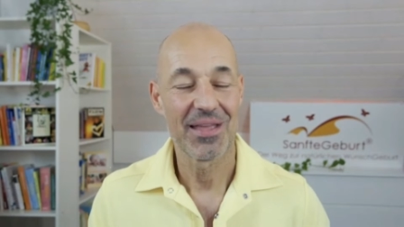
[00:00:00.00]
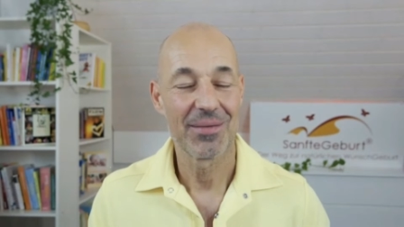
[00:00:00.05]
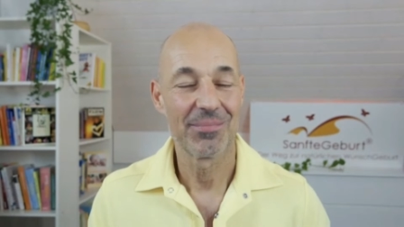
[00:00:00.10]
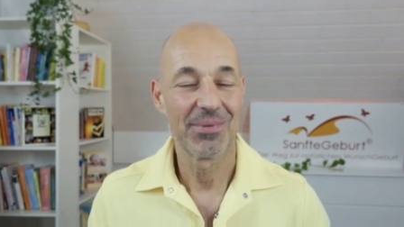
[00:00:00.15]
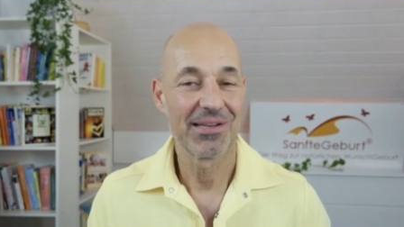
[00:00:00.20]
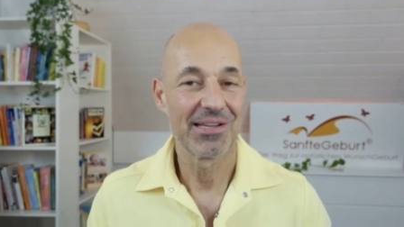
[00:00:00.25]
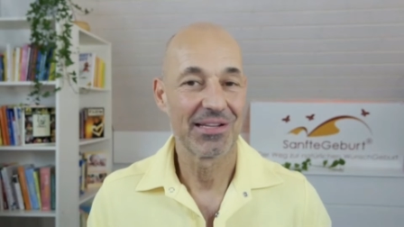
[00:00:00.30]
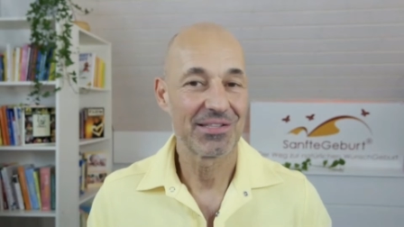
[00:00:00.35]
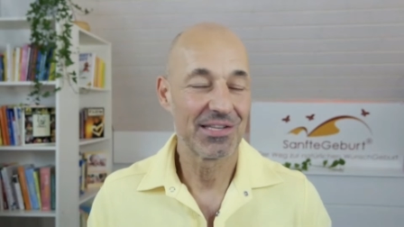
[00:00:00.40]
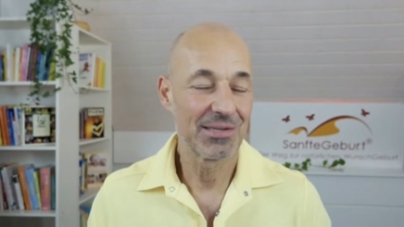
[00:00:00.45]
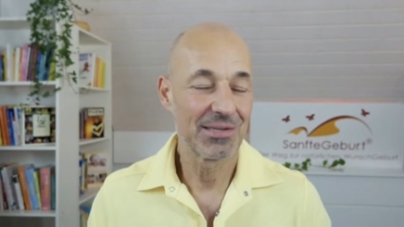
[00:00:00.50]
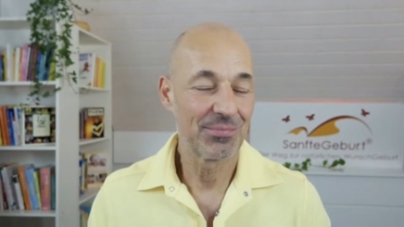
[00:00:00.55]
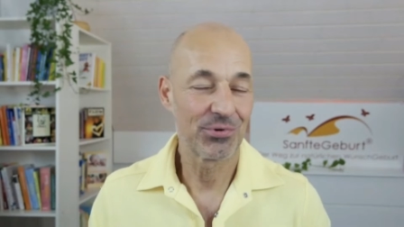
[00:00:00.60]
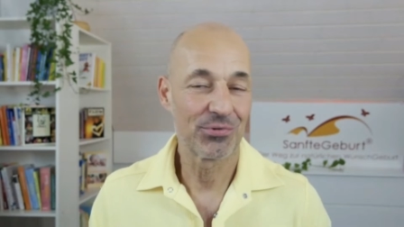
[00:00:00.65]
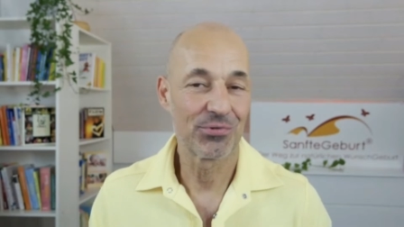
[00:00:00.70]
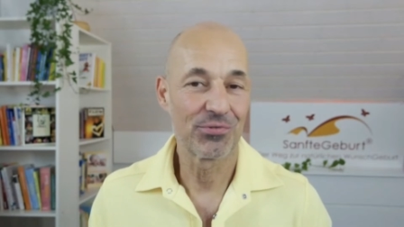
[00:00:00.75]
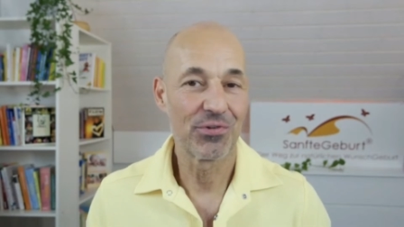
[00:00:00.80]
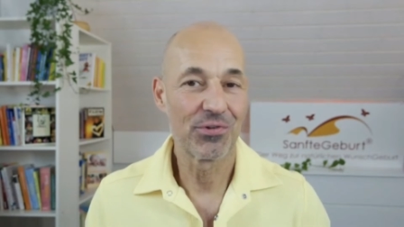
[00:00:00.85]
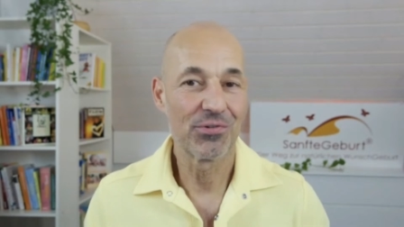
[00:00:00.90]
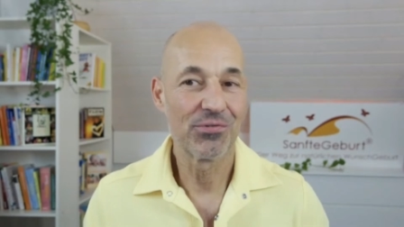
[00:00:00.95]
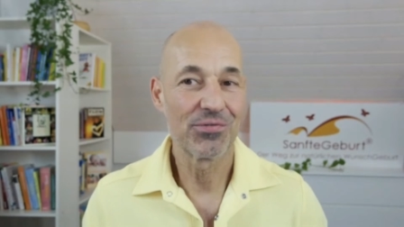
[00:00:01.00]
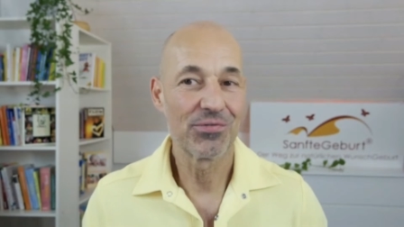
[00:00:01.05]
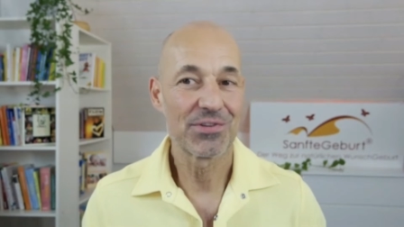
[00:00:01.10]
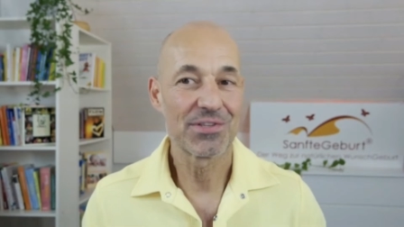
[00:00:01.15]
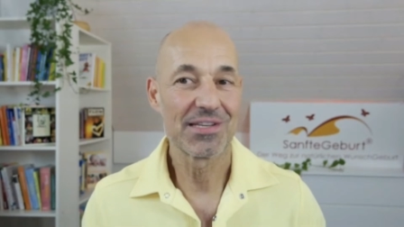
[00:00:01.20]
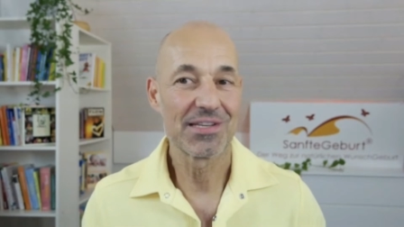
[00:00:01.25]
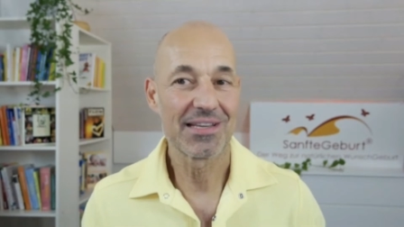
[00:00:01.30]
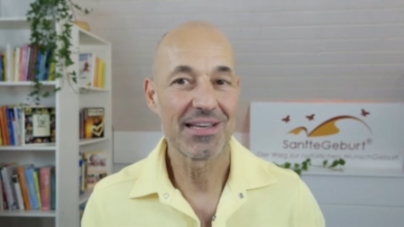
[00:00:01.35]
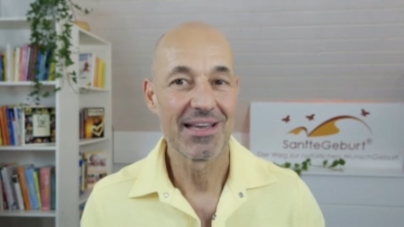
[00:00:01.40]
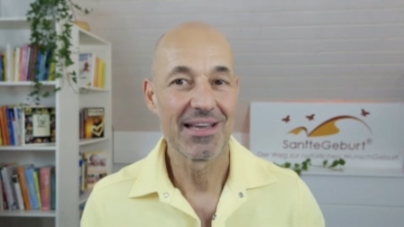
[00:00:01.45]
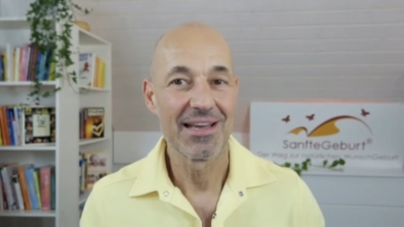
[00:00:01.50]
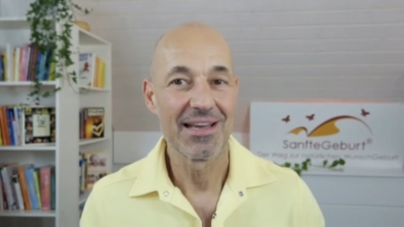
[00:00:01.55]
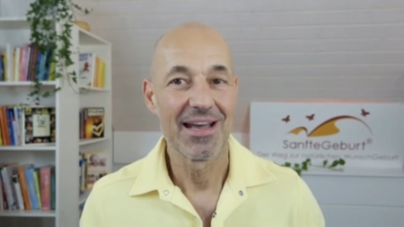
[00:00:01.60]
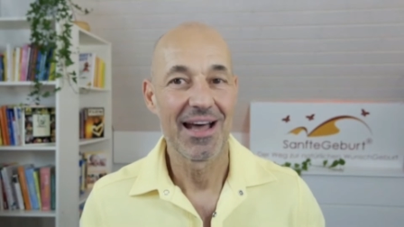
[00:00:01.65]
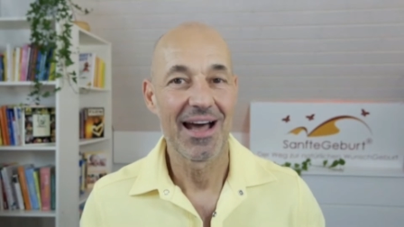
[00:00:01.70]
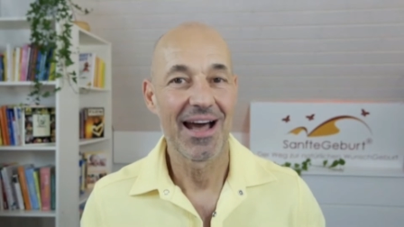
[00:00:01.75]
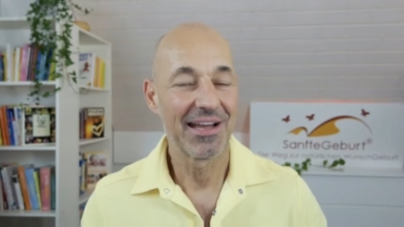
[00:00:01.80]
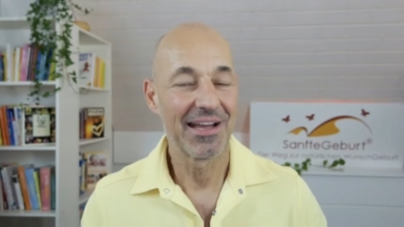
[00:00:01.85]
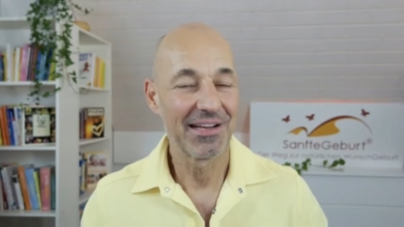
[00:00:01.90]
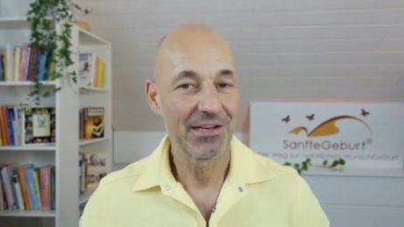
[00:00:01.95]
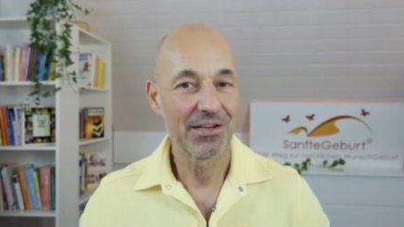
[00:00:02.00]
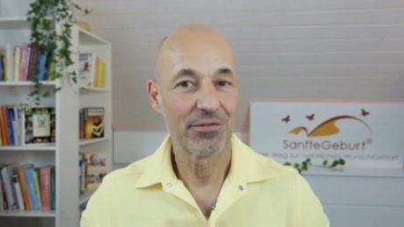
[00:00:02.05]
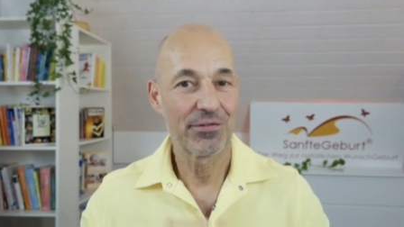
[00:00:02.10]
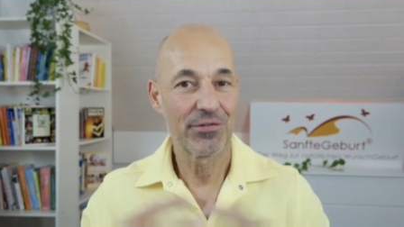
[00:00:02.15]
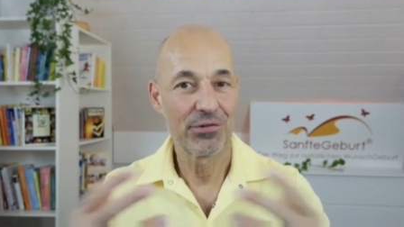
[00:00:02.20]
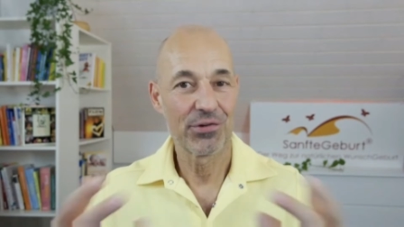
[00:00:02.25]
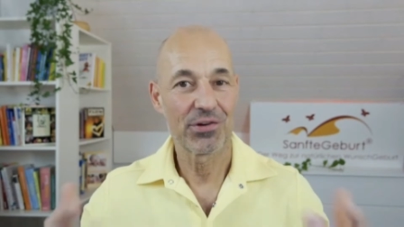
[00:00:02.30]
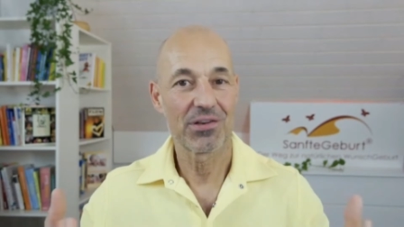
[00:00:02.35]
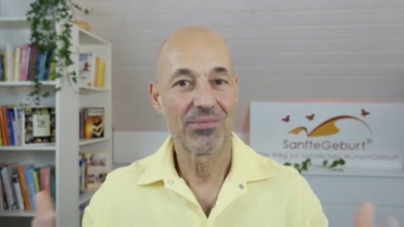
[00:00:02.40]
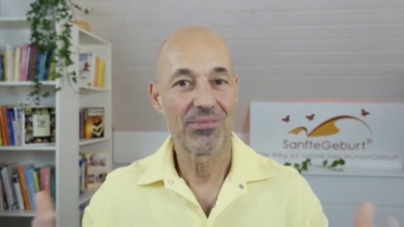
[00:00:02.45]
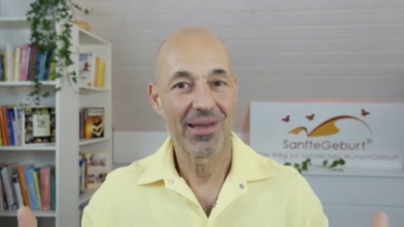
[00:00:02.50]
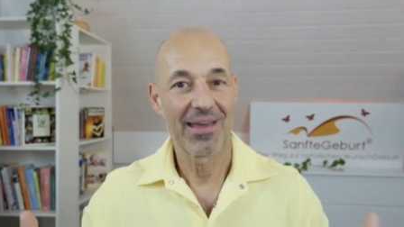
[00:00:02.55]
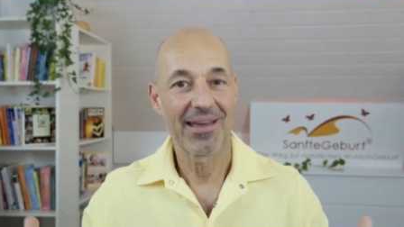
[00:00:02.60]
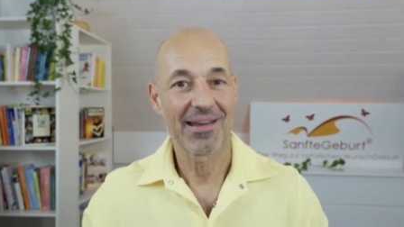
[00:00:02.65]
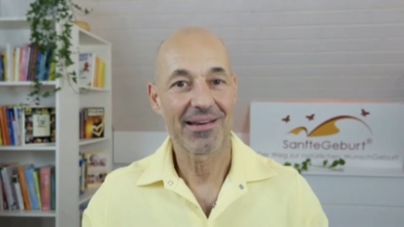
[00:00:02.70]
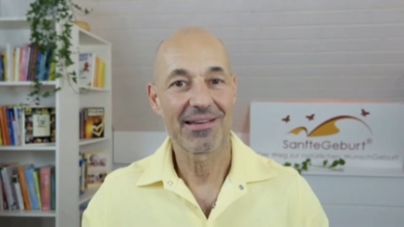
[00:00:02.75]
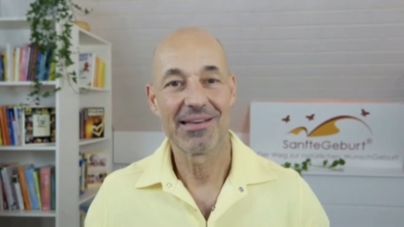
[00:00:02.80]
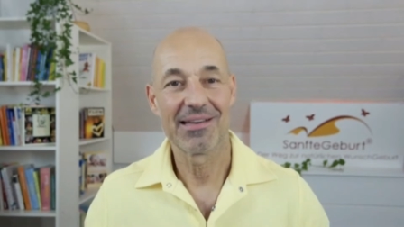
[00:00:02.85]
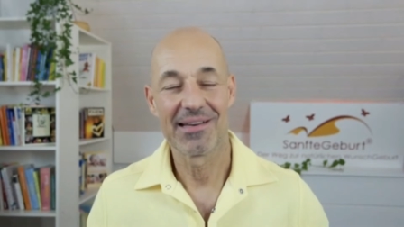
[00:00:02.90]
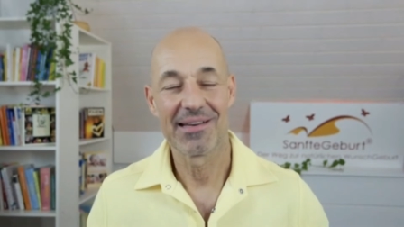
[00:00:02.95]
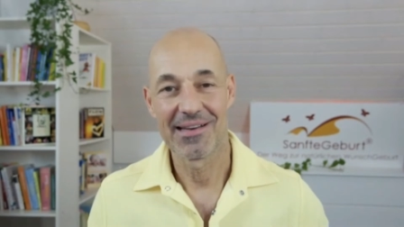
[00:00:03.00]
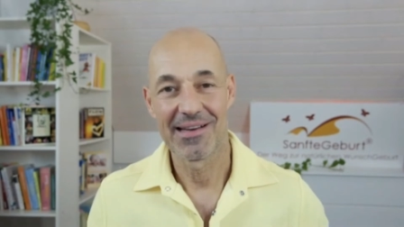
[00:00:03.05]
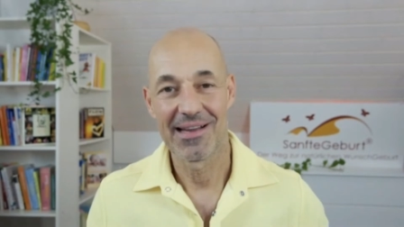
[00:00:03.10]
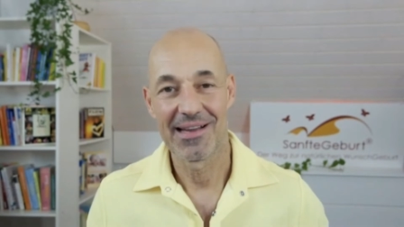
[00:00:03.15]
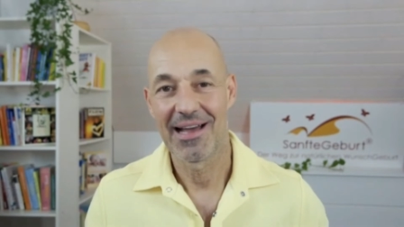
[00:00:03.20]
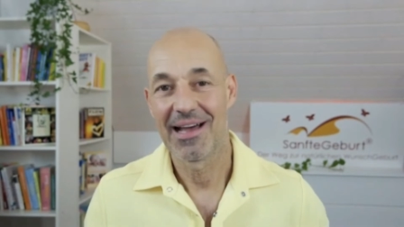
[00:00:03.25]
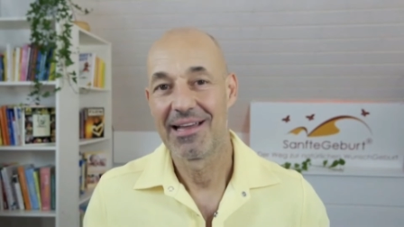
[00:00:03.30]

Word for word: bin jetzt 57, eingeführt werden in eine,